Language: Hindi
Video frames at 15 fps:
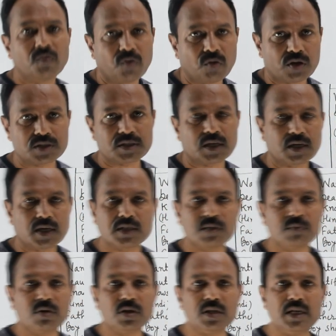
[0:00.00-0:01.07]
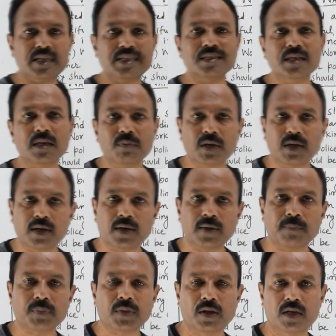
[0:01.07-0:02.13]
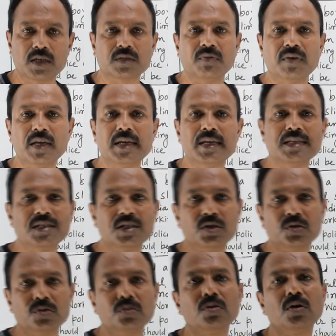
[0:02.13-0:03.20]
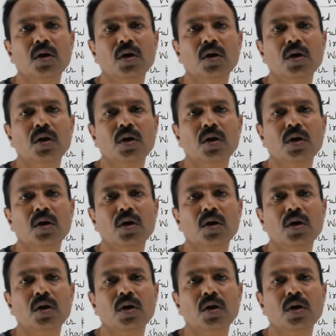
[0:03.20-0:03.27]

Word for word: फोकस करना चाहिए बहुत ही ईजी है बनाना इट्स वेरी ईजी टू